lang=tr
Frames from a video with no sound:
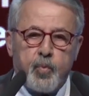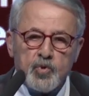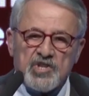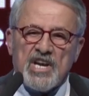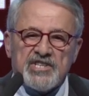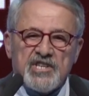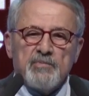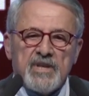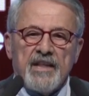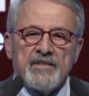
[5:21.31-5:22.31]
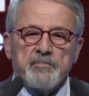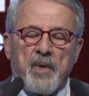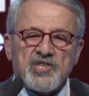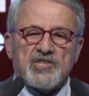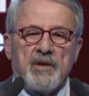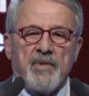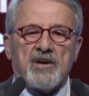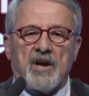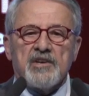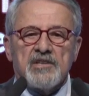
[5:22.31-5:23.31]
bu seçimden
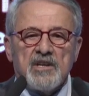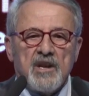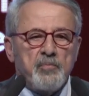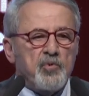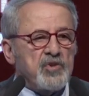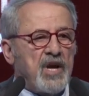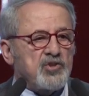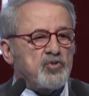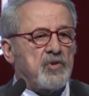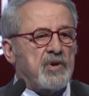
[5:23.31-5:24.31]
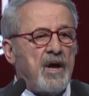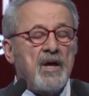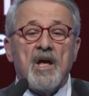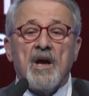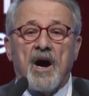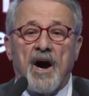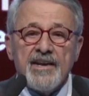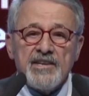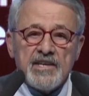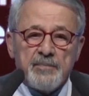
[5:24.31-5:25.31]
başlamak kaydıyla bundan sonra
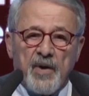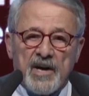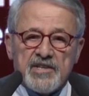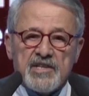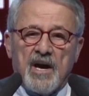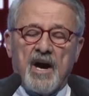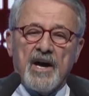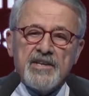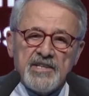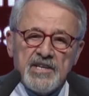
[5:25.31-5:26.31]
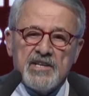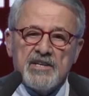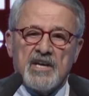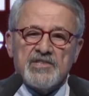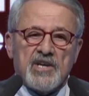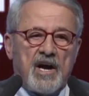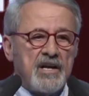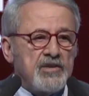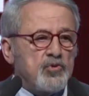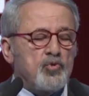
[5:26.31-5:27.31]
hangi partiye, hangi inanca,
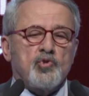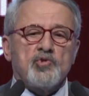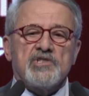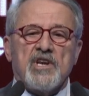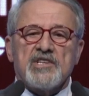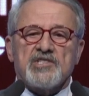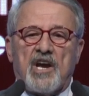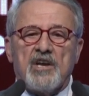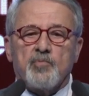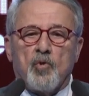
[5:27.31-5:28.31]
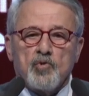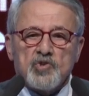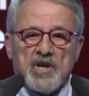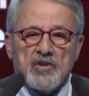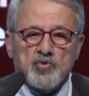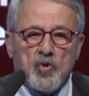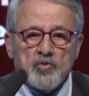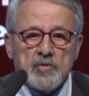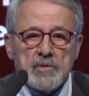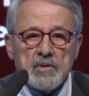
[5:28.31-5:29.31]
hangi düşünceye sahip olursanız
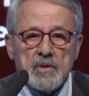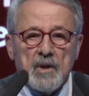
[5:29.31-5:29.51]
olun